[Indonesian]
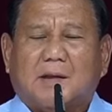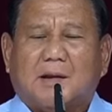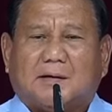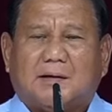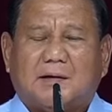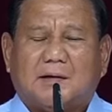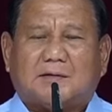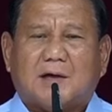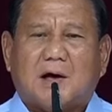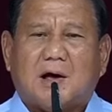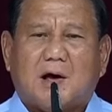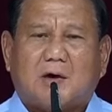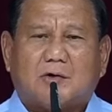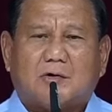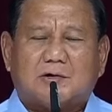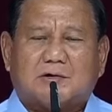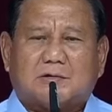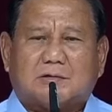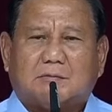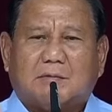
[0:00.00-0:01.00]
kita
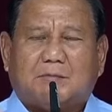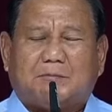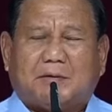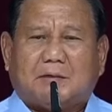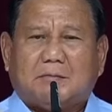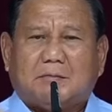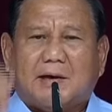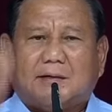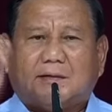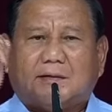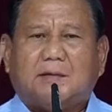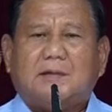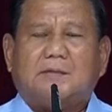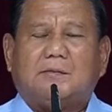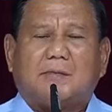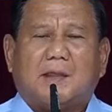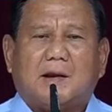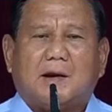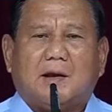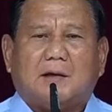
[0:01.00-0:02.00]
harus memperbaiki
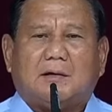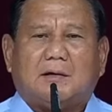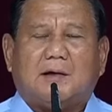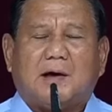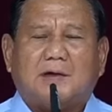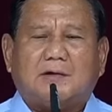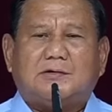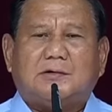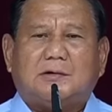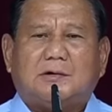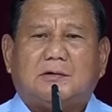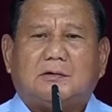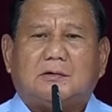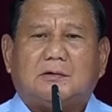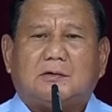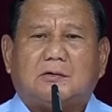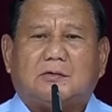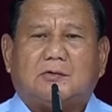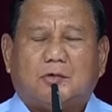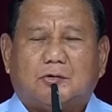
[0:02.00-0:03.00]
gaji
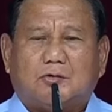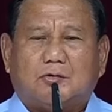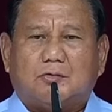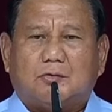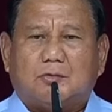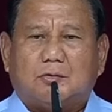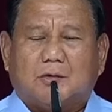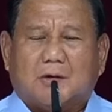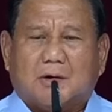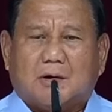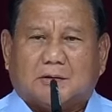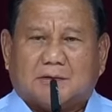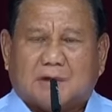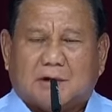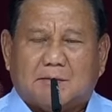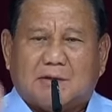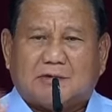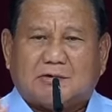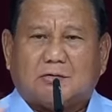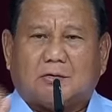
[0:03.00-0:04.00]
guru
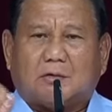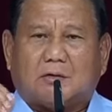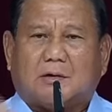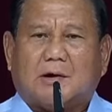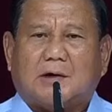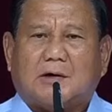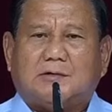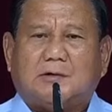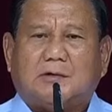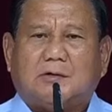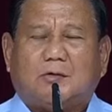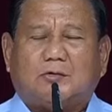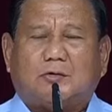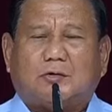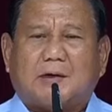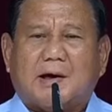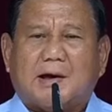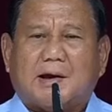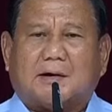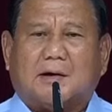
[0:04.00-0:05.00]
termasuk gaji
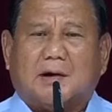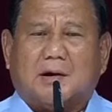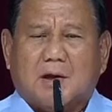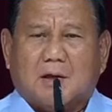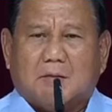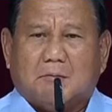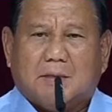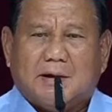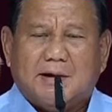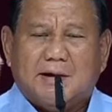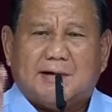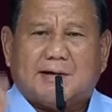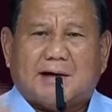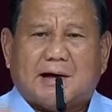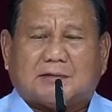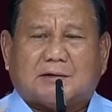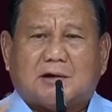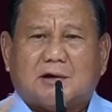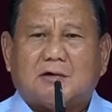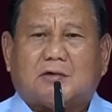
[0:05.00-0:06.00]
honorer
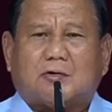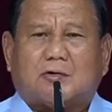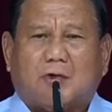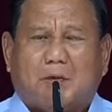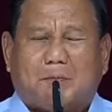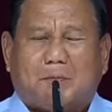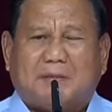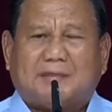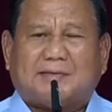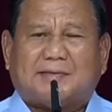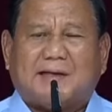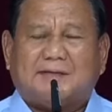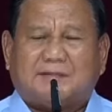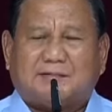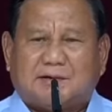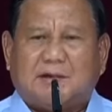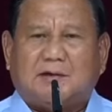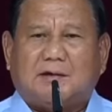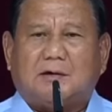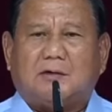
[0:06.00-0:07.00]
meningkatkan
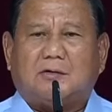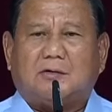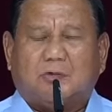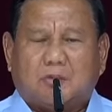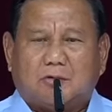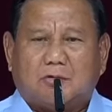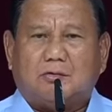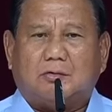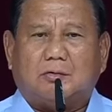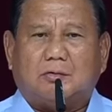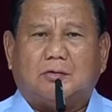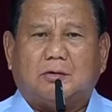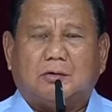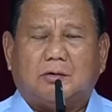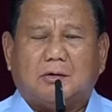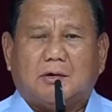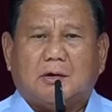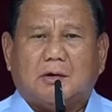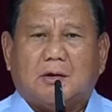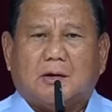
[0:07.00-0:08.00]
kompetensi guru.
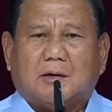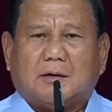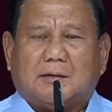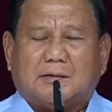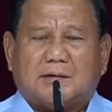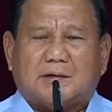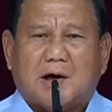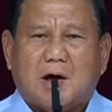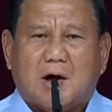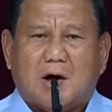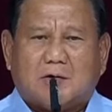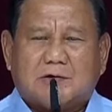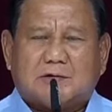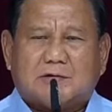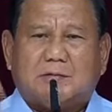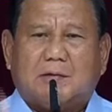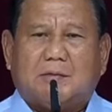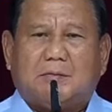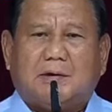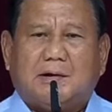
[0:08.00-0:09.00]
Kita
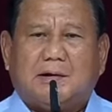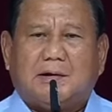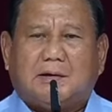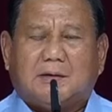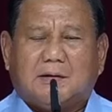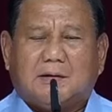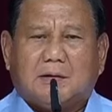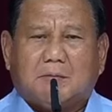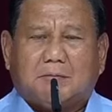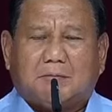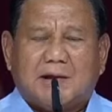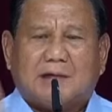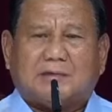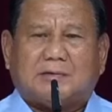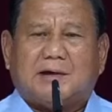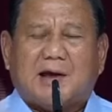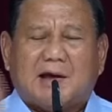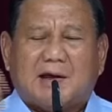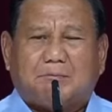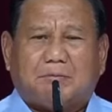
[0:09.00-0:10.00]
harus memberi
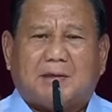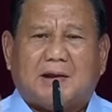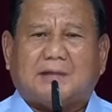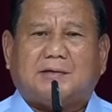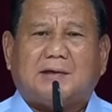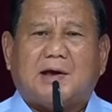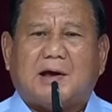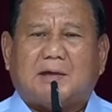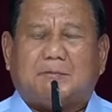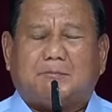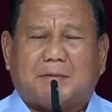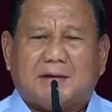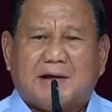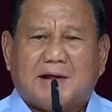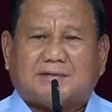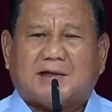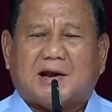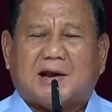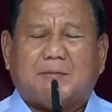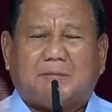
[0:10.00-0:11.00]
pelatihan-pelatihan,
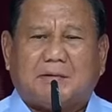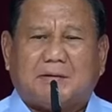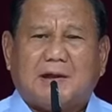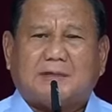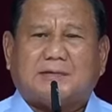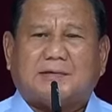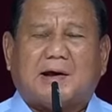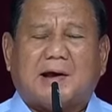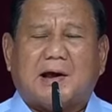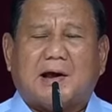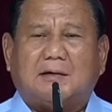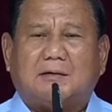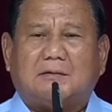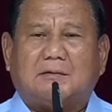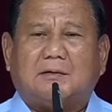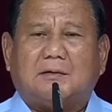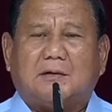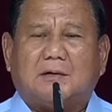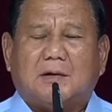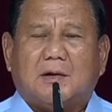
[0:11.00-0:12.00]

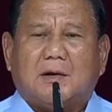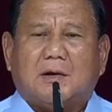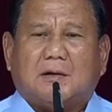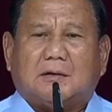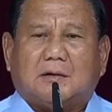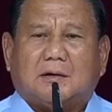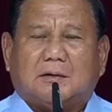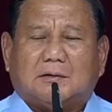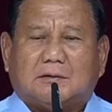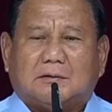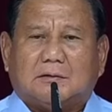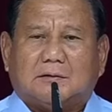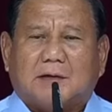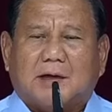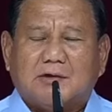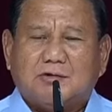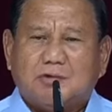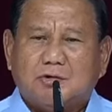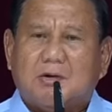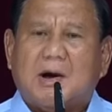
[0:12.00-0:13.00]
penataran-penataran.
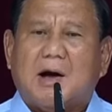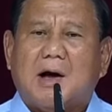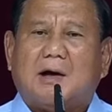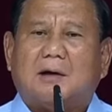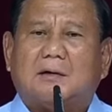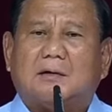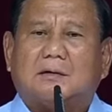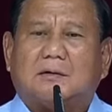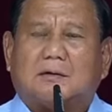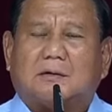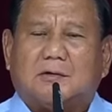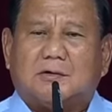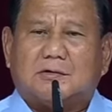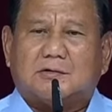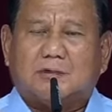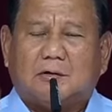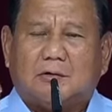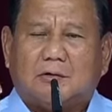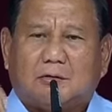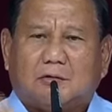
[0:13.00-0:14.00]
Dan juga
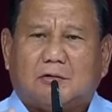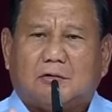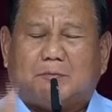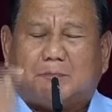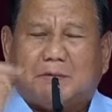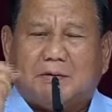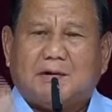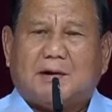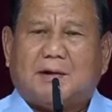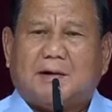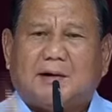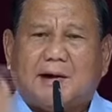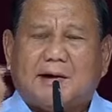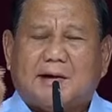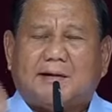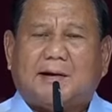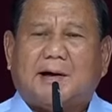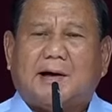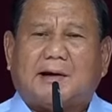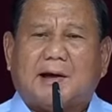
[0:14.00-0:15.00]
seluruh
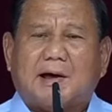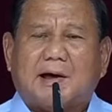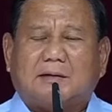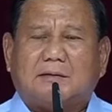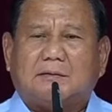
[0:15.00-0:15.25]
penyelenggara negara,